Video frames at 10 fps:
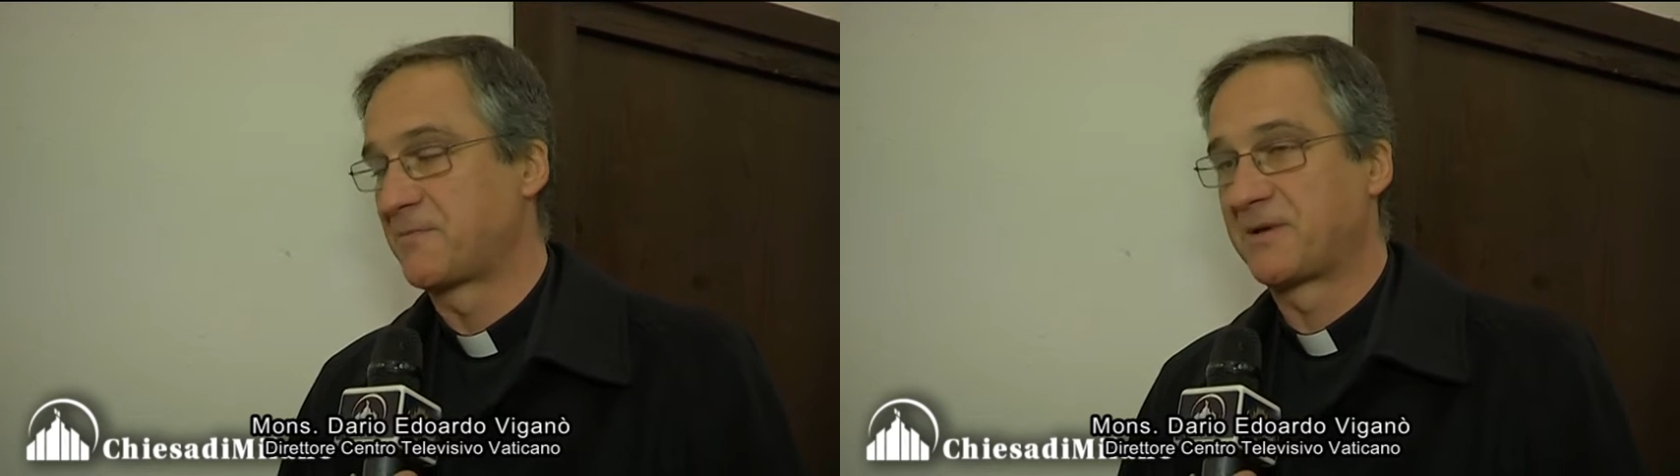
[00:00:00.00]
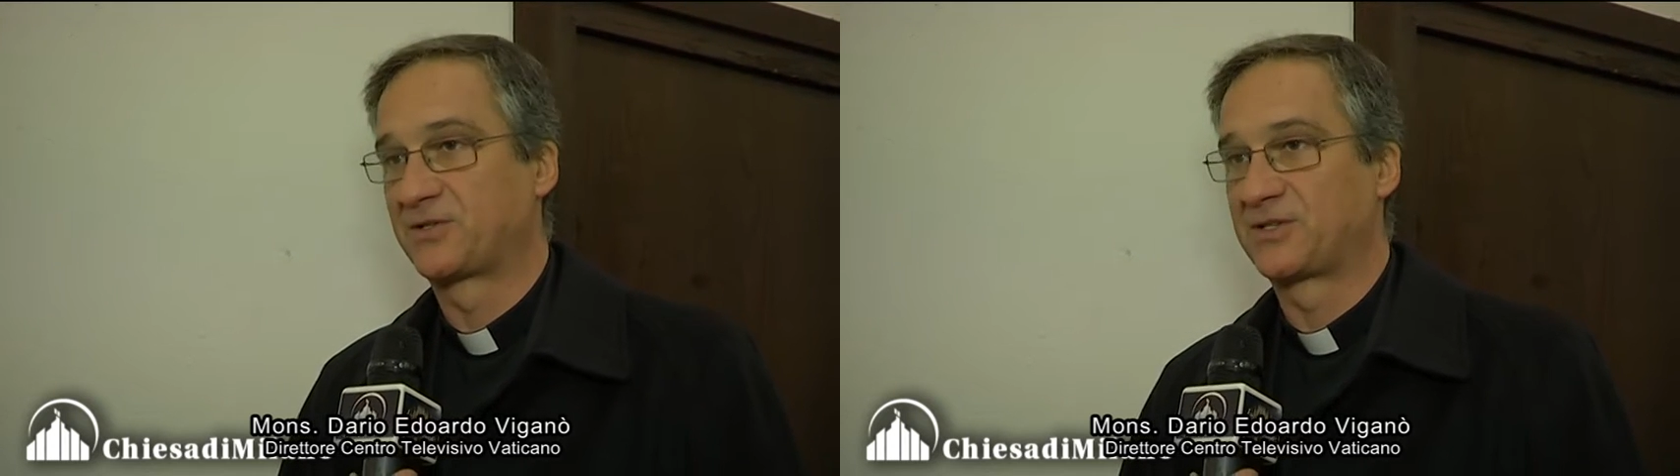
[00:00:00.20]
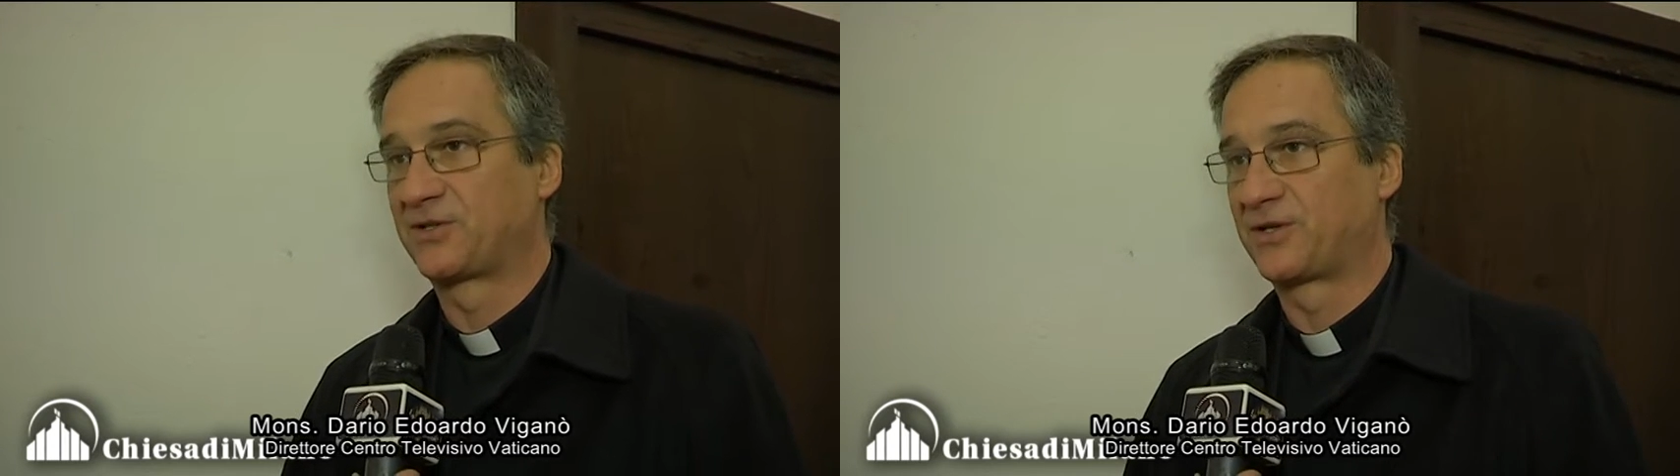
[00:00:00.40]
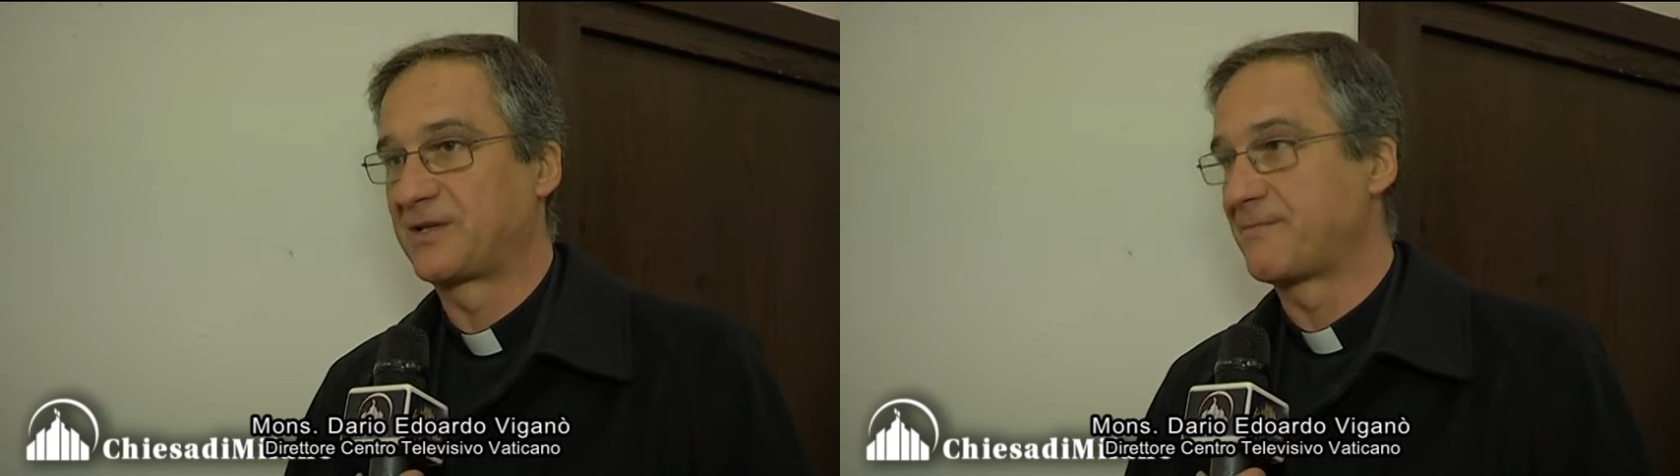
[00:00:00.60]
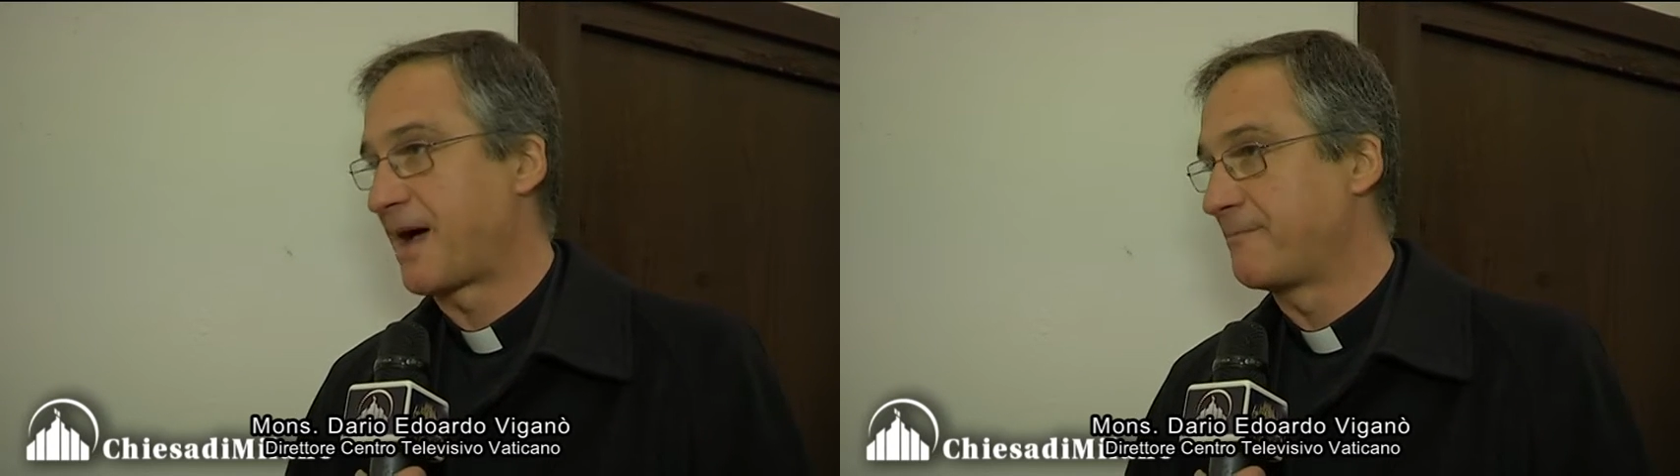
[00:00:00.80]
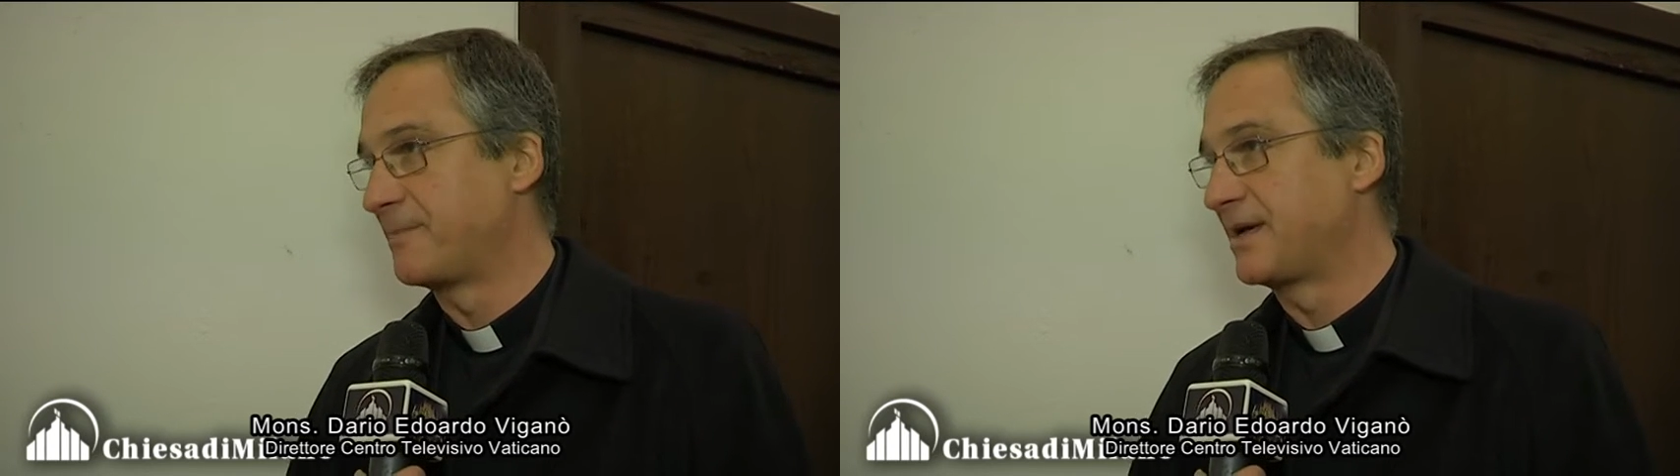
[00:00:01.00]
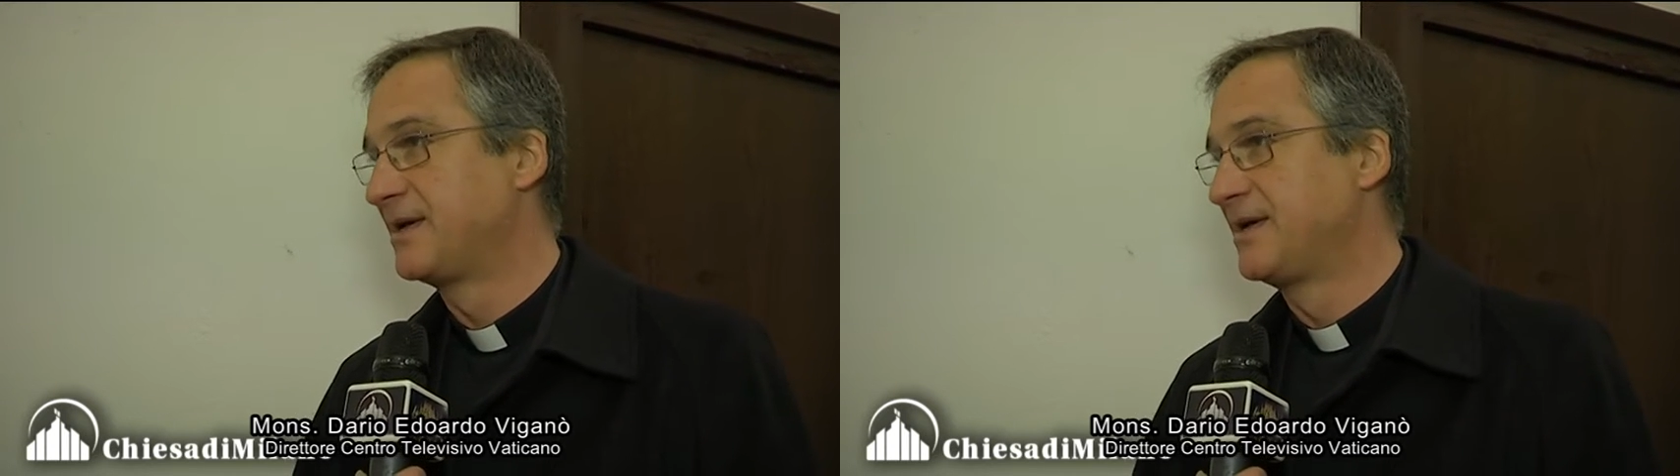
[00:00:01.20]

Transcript: penso alle storie di mamme